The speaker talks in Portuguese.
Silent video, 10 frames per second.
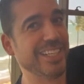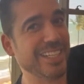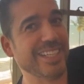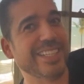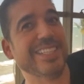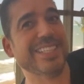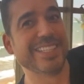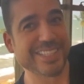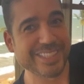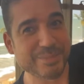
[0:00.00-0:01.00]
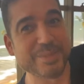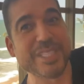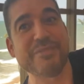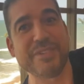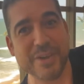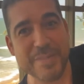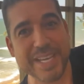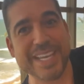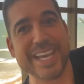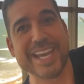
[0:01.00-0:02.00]
Gente, você que vê está... como
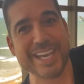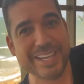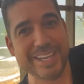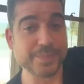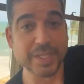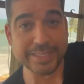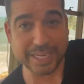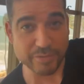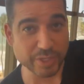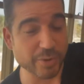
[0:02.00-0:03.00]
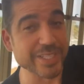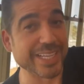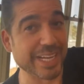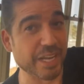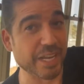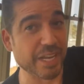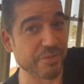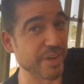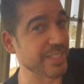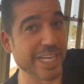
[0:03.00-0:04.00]
é que é. Você quer ver outra coisa que ela
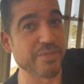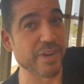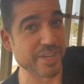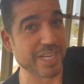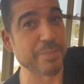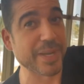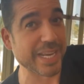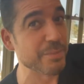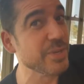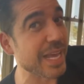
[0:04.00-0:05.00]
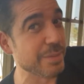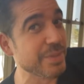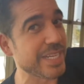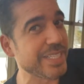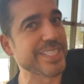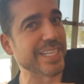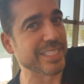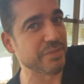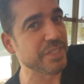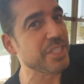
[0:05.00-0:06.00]
faz, que ela não vai falar, porque ela é, ela é muito inteligente, ela
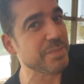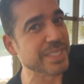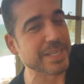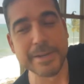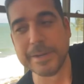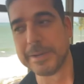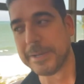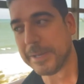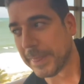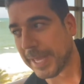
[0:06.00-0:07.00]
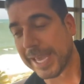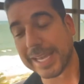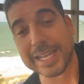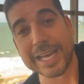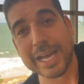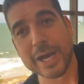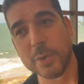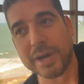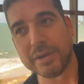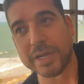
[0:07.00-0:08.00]
se vitimiza. Hum. Ela,
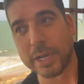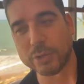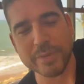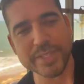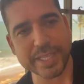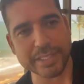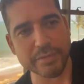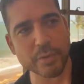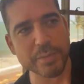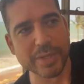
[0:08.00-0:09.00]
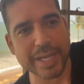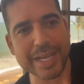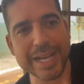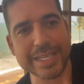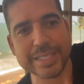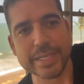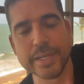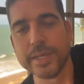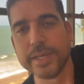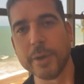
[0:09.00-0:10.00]
uma, ela, a última vez que ela teve comigo lá em casa,
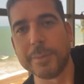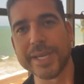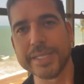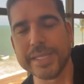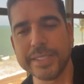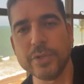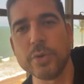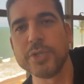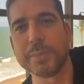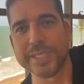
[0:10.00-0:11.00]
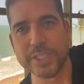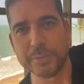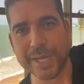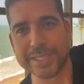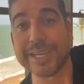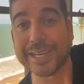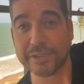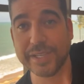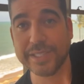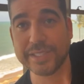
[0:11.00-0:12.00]
eu peguei e dei 5 mil de presente pra ela. Sabe o que ela
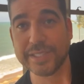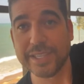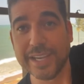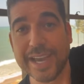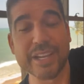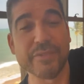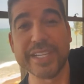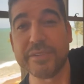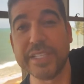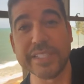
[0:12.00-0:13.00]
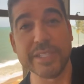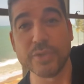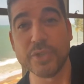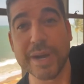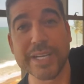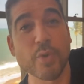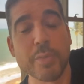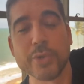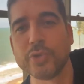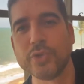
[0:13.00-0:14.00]
fez? Hum. Ela foi dar 25 de março,
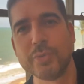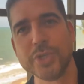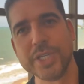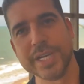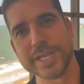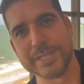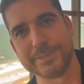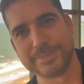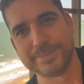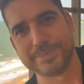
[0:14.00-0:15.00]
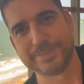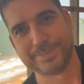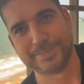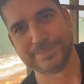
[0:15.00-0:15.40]
comprou tudo de bugio. Eu lembro disso.